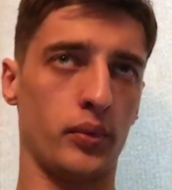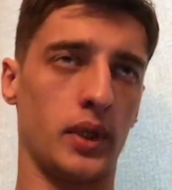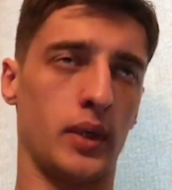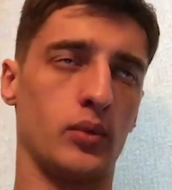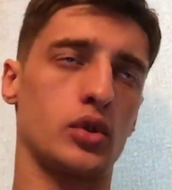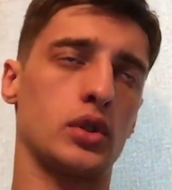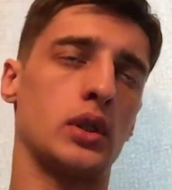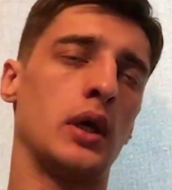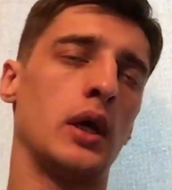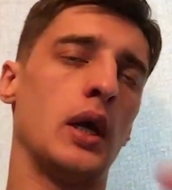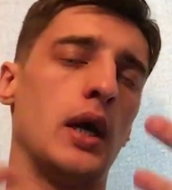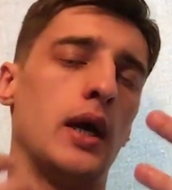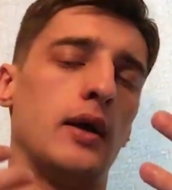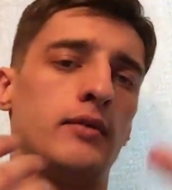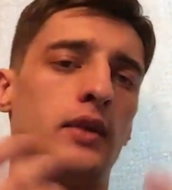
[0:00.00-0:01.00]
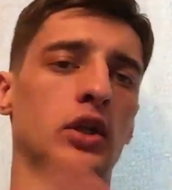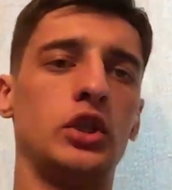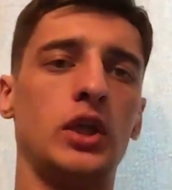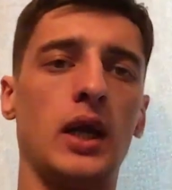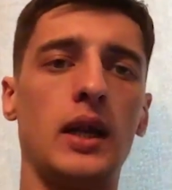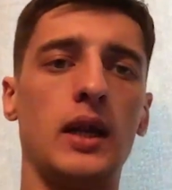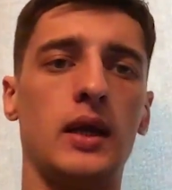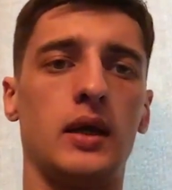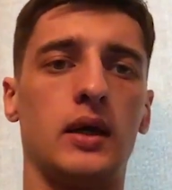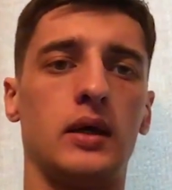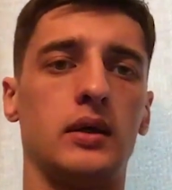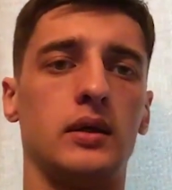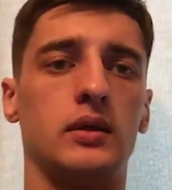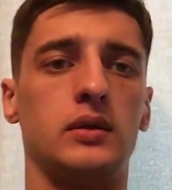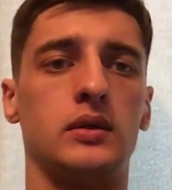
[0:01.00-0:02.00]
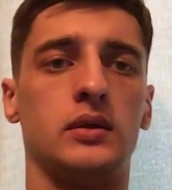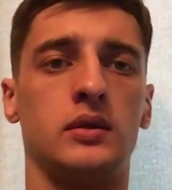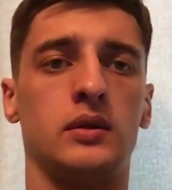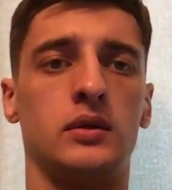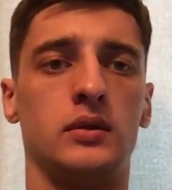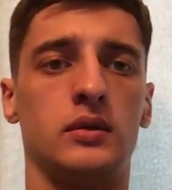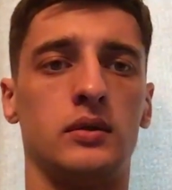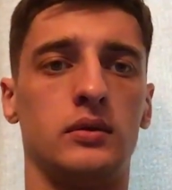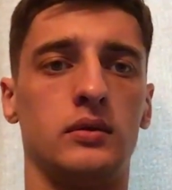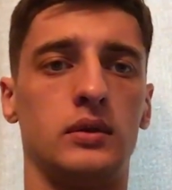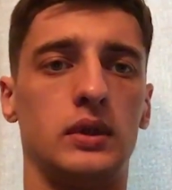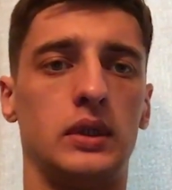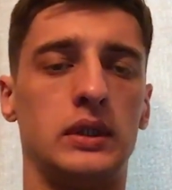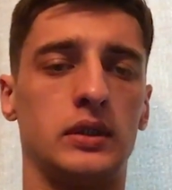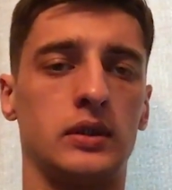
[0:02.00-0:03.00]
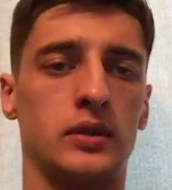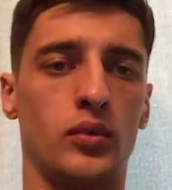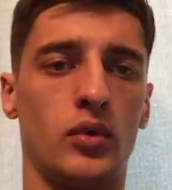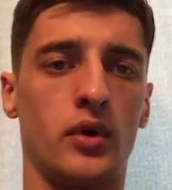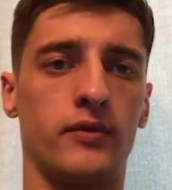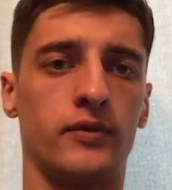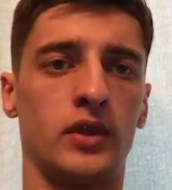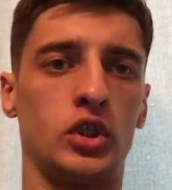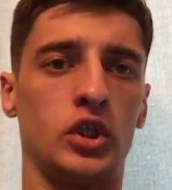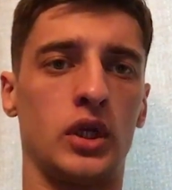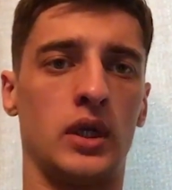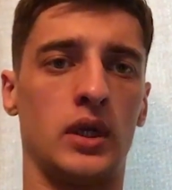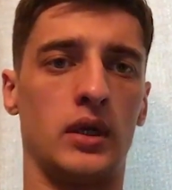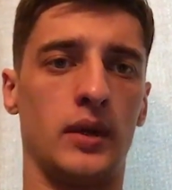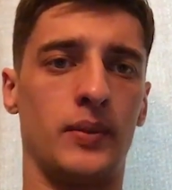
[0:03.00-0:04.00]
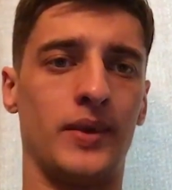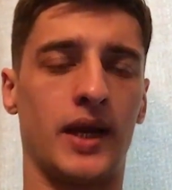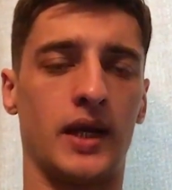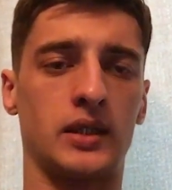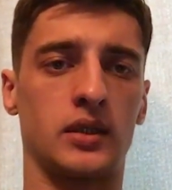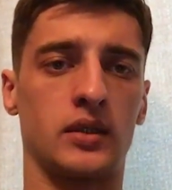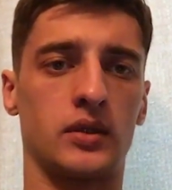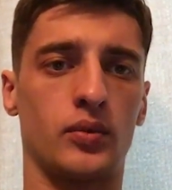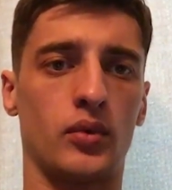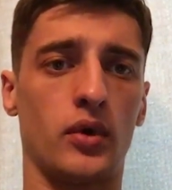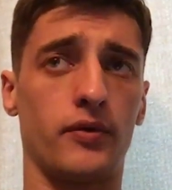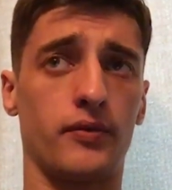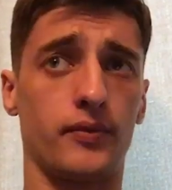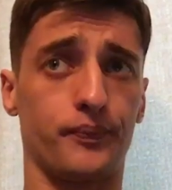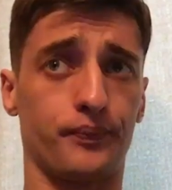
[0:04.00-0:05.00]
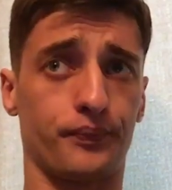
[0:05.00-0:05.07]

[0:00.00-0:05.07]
потому что в начале этих сборов, в начале эмиратских сборов,